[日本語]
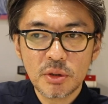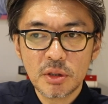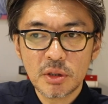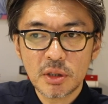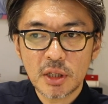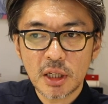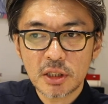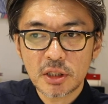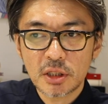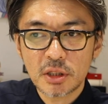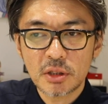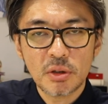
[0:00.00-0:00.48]
ういう
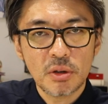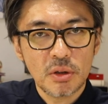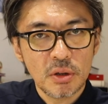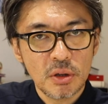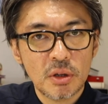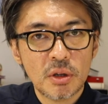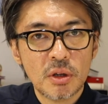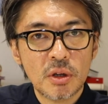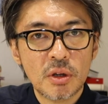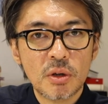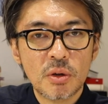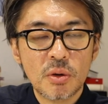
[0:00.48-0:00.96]
活動
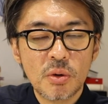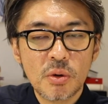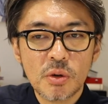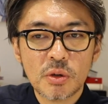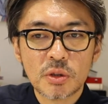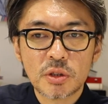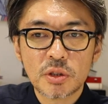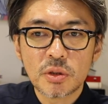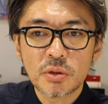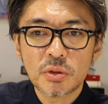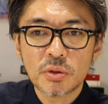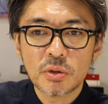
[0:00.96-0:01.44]

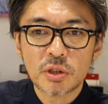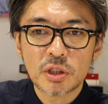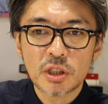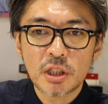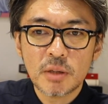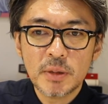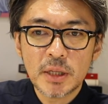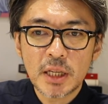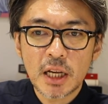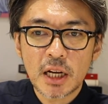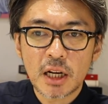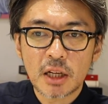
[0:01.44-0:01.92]
をちょっとし
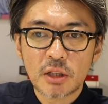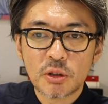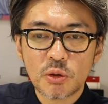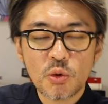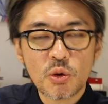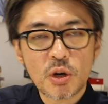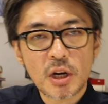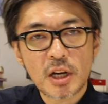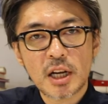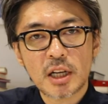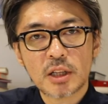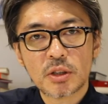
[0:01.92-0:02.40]
てみたらど
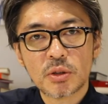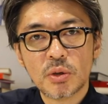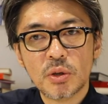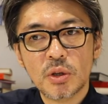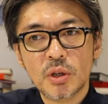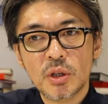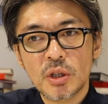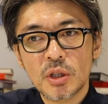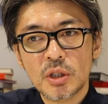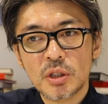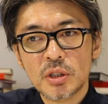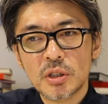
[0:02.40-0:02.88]
うかな
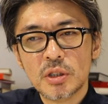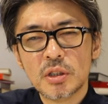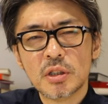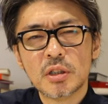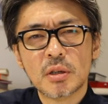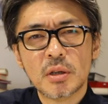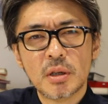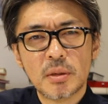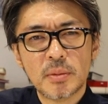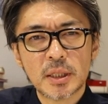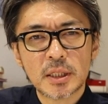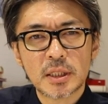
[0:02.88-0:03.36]
というふうに
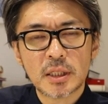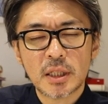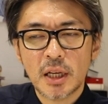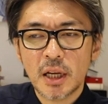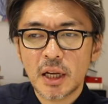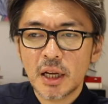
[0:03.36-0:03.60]
思います。